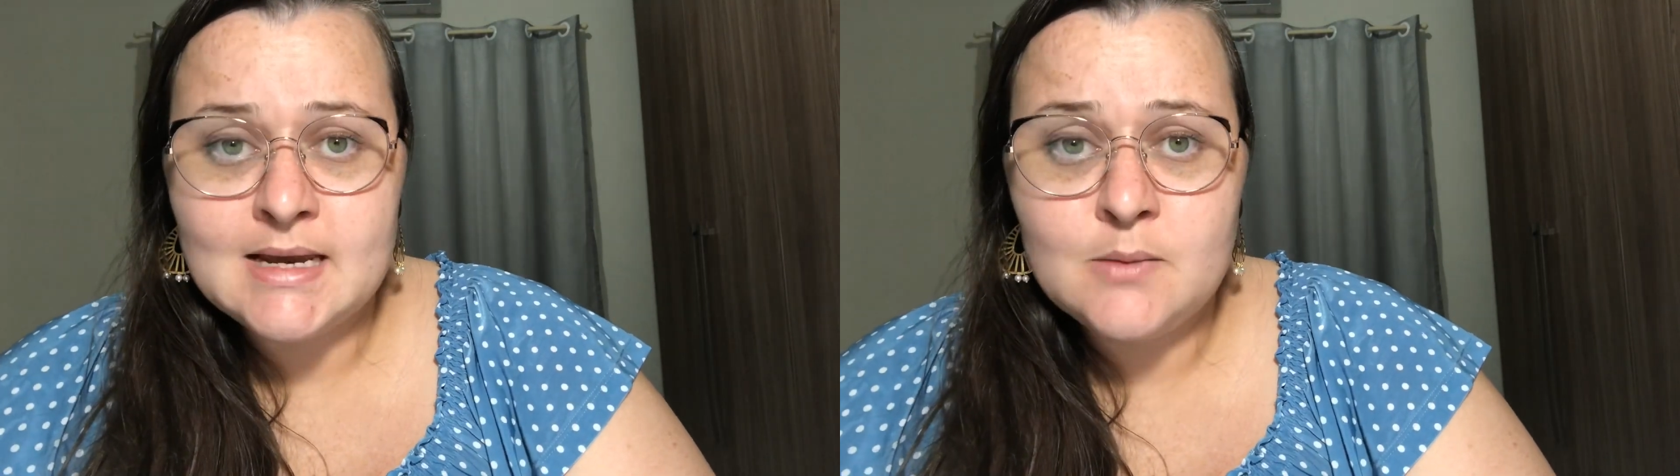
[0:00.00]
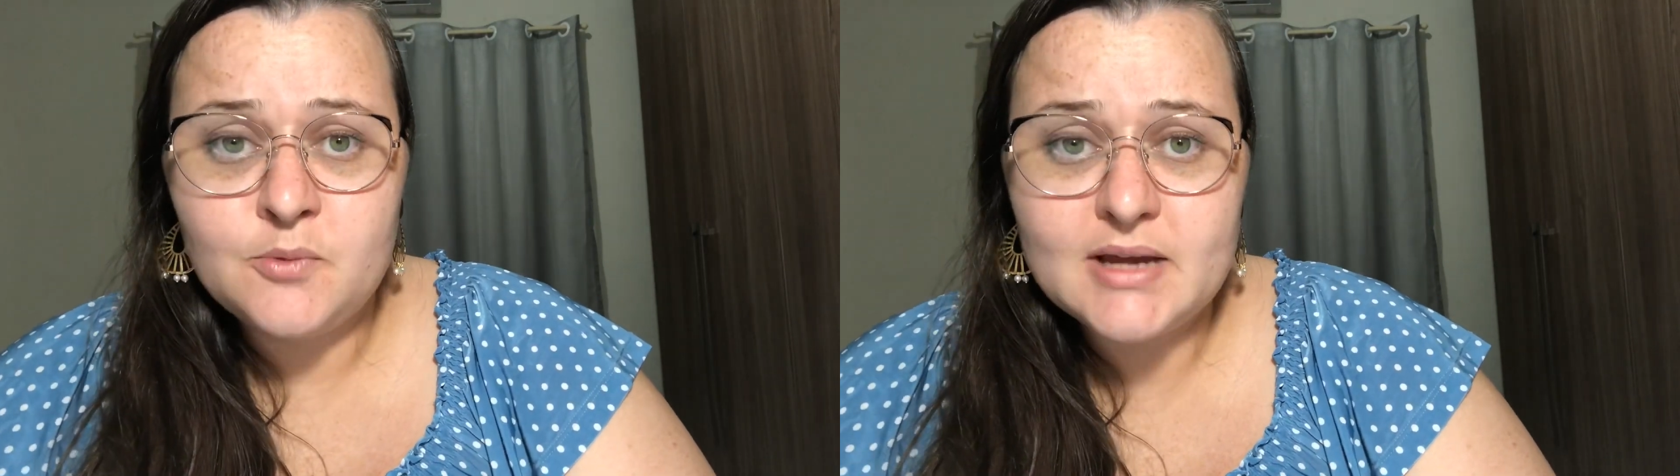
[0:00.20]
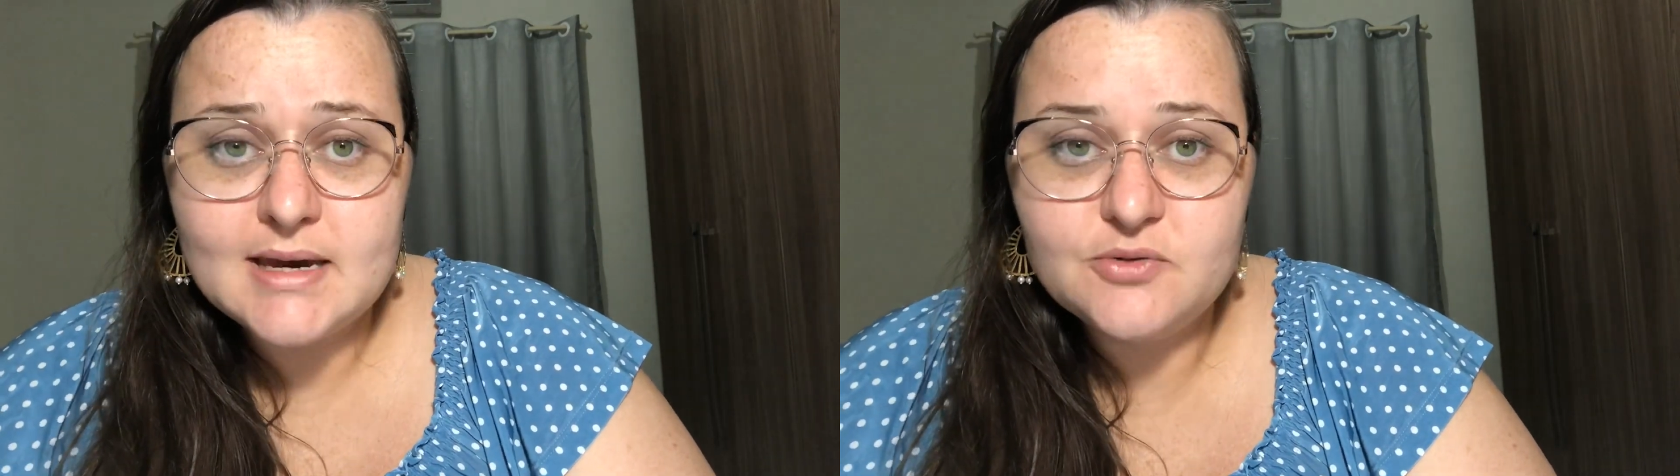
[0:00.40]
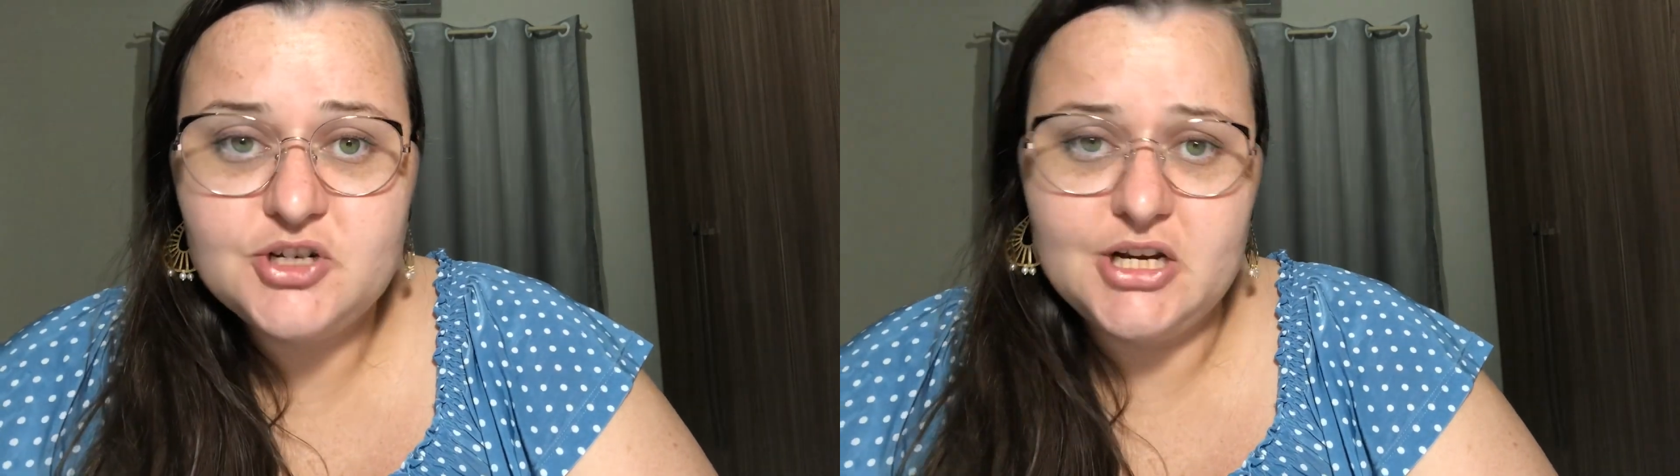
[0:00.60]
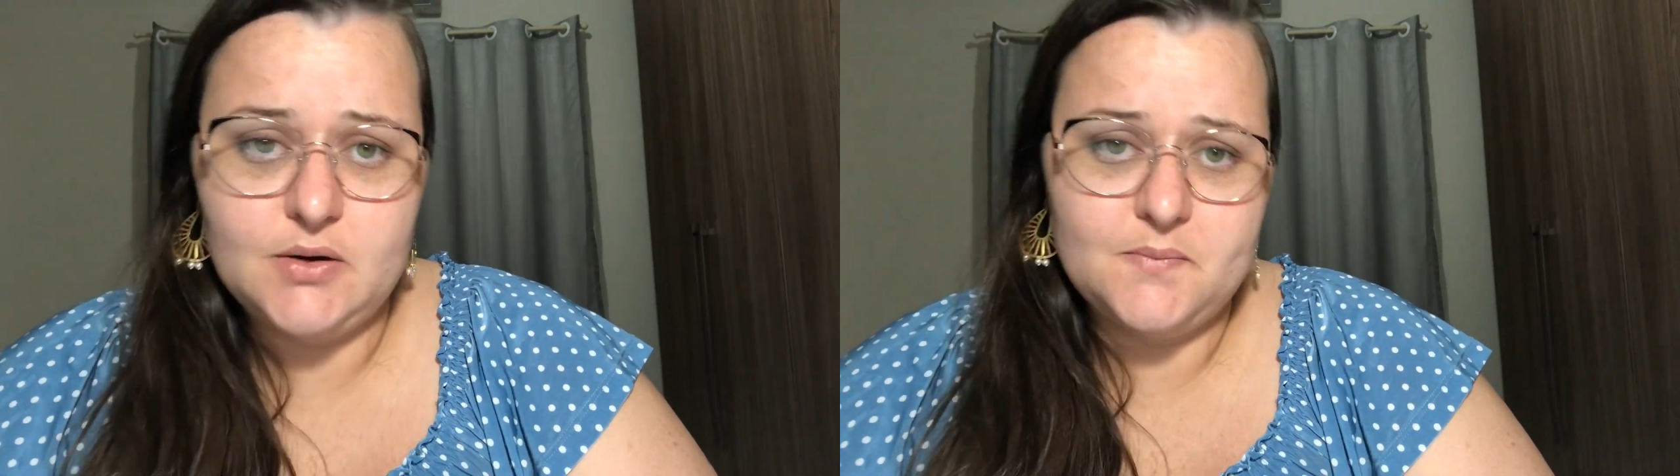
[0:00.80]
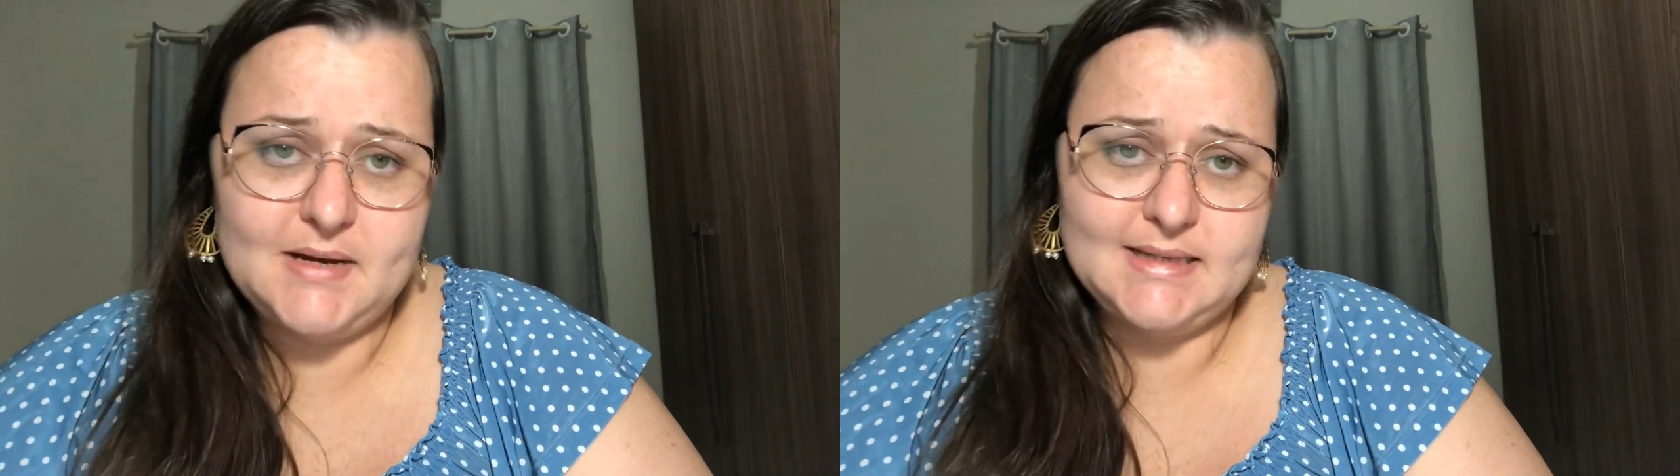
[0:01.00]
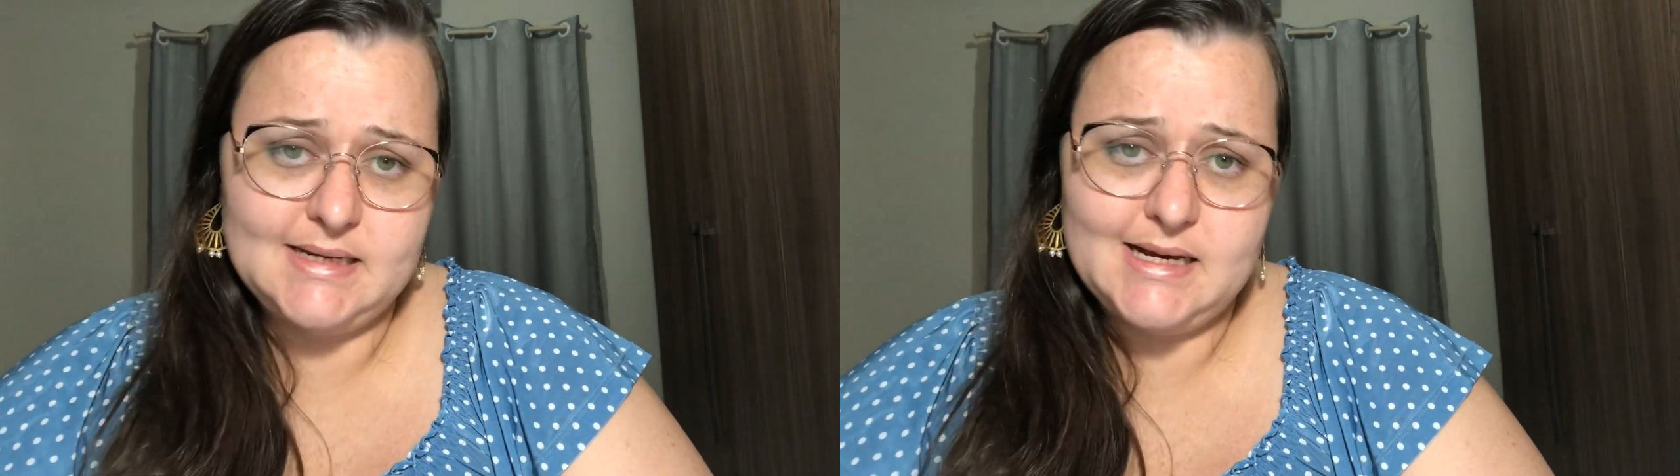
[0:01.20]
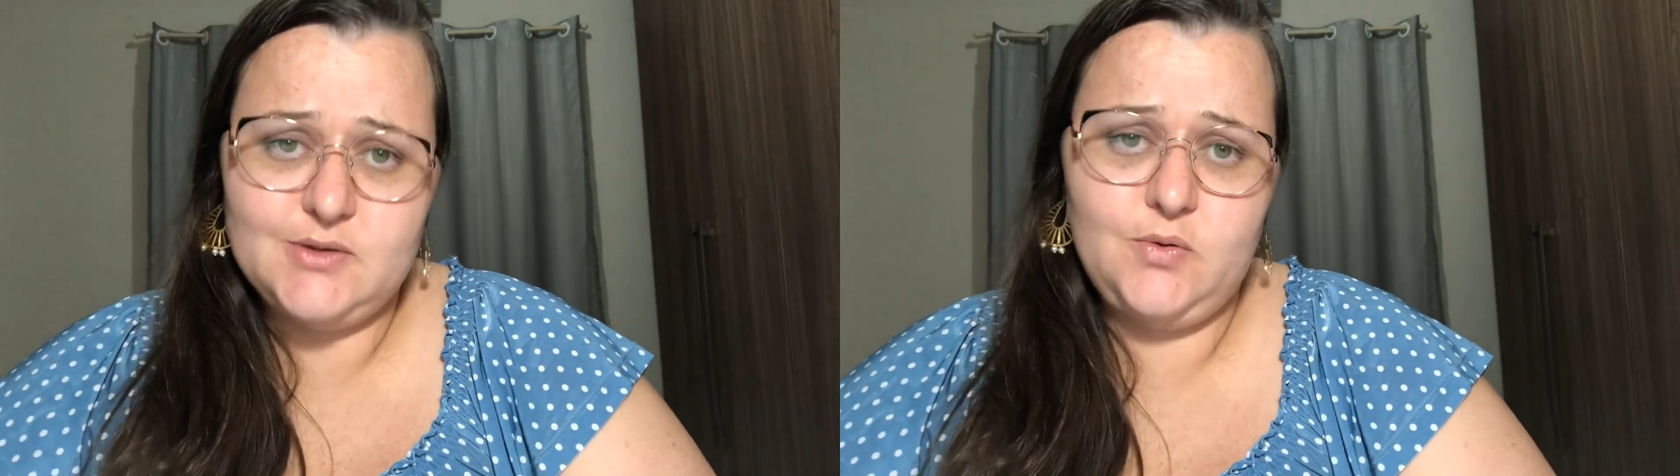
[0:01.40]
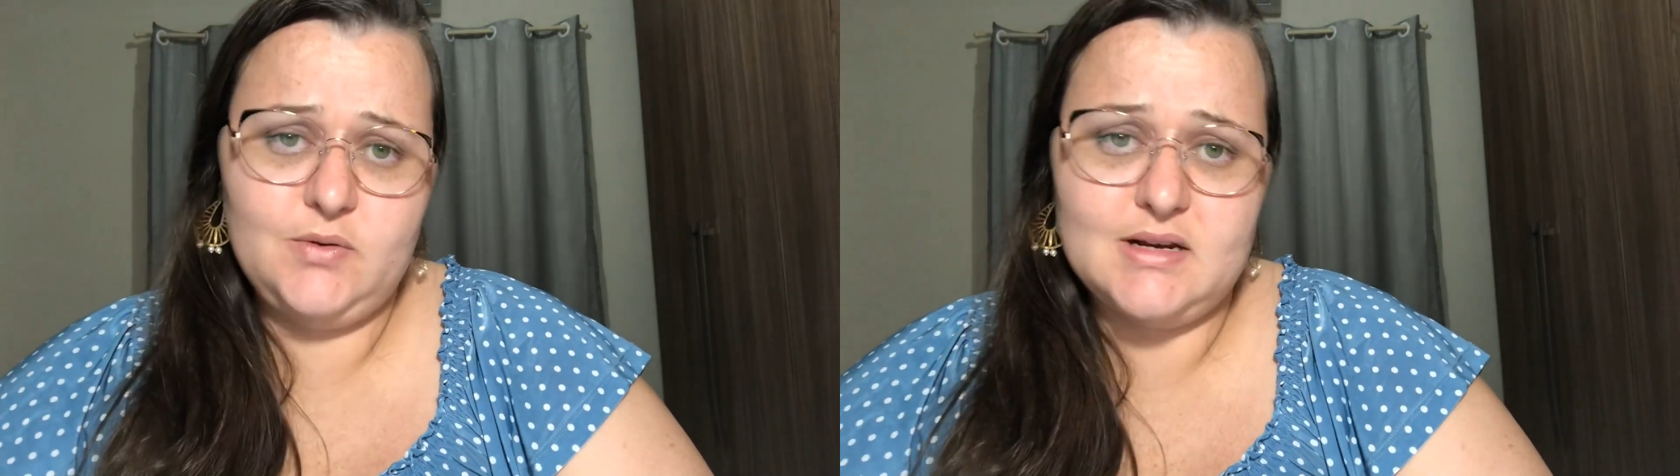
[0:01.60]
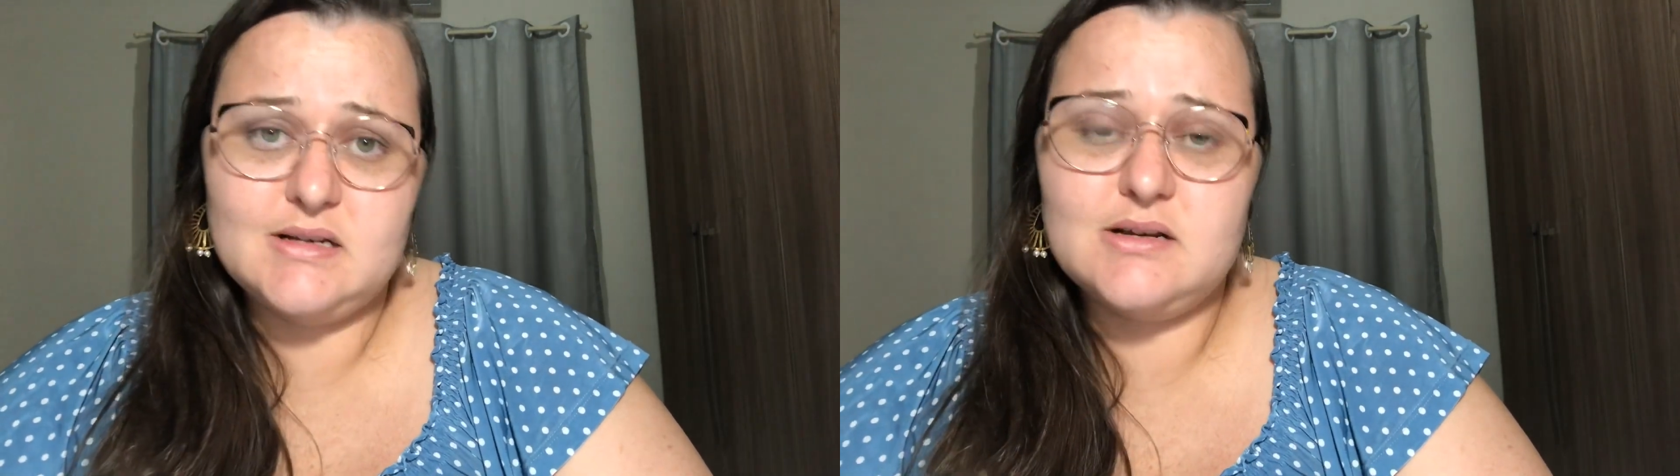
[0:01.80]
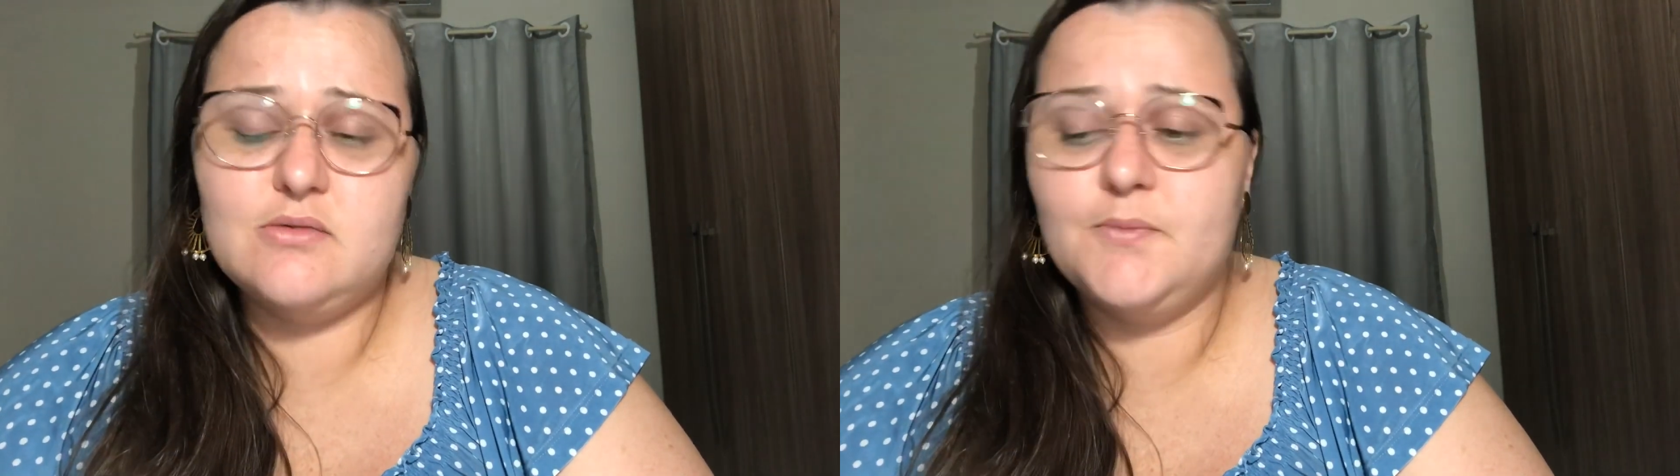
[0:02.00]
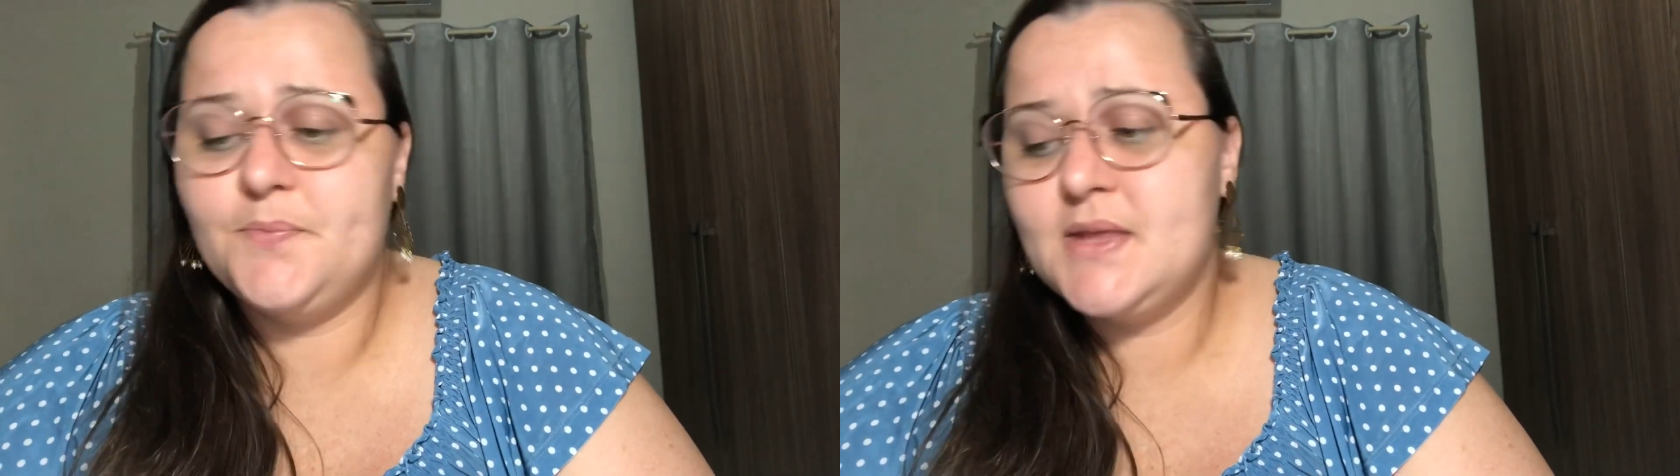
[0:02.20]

Por que, que eu digo? Quer dizer que as outras são